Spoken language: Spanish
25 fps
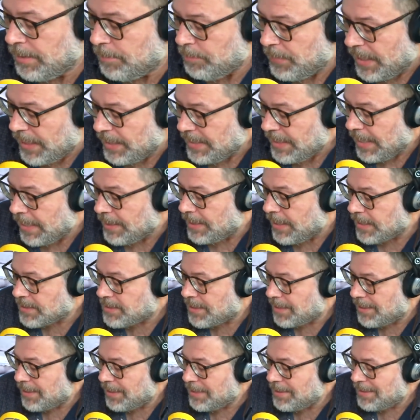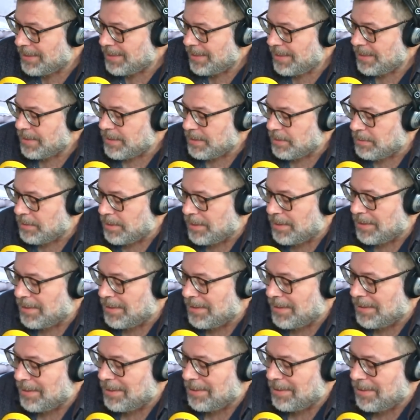Bien, y al día siguiente,
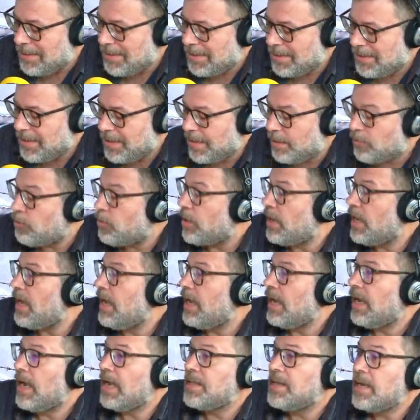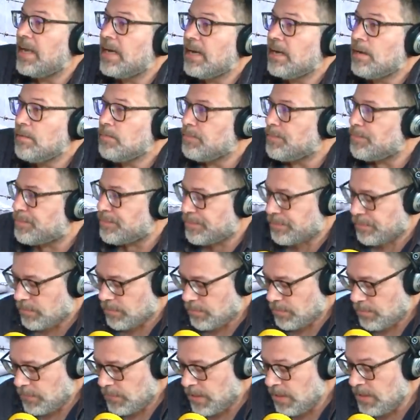eh, que, fue, ayer,
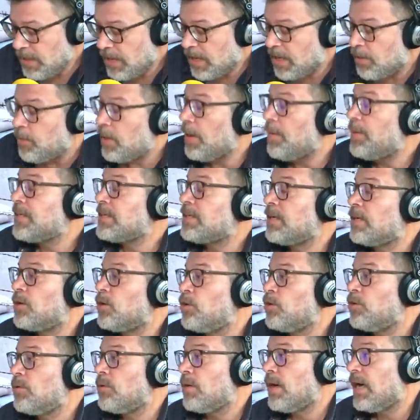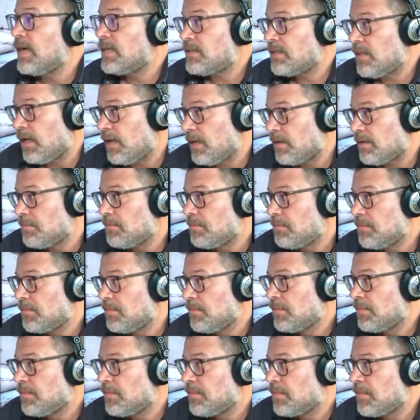dije, voy a ver si con un hashtag
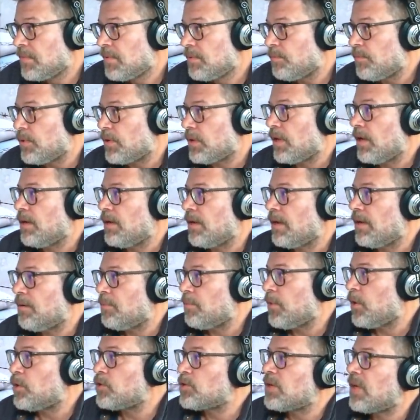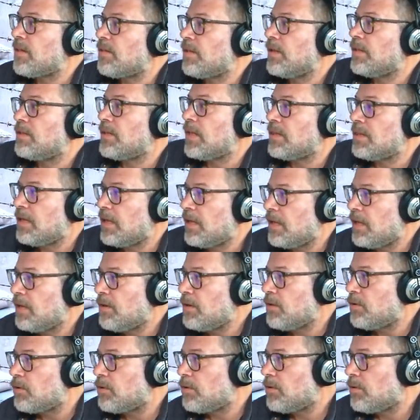Vale. Porque a lo mejor se hace TT
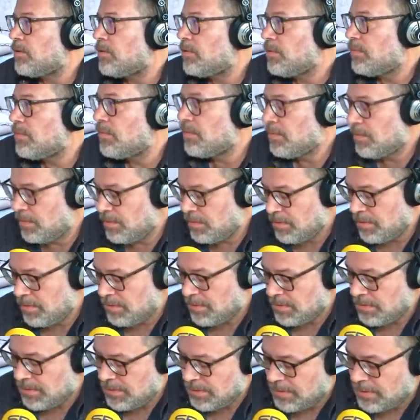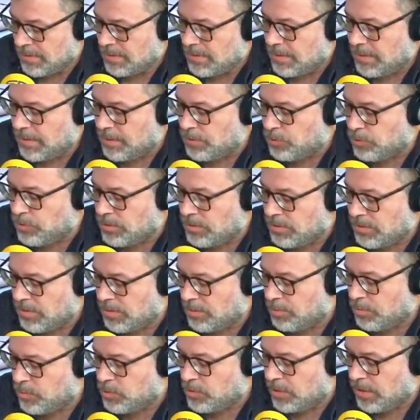e o no. Joder. Y entonces
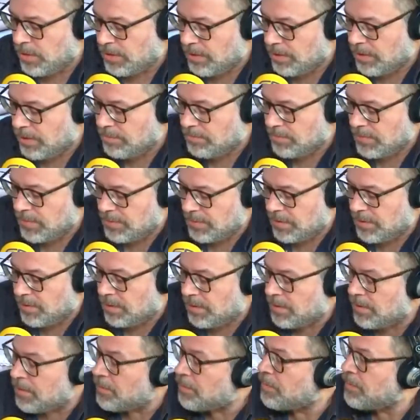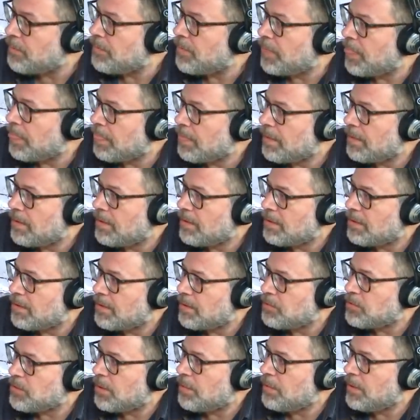se eh, puse. Em,
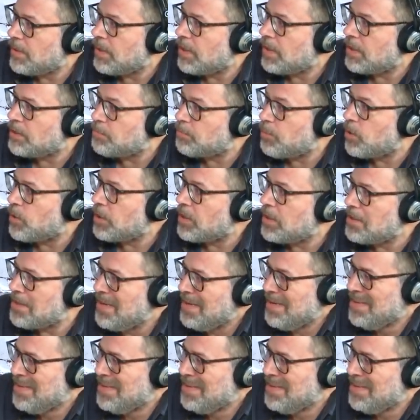¿Cómo se llama? La esponjilla.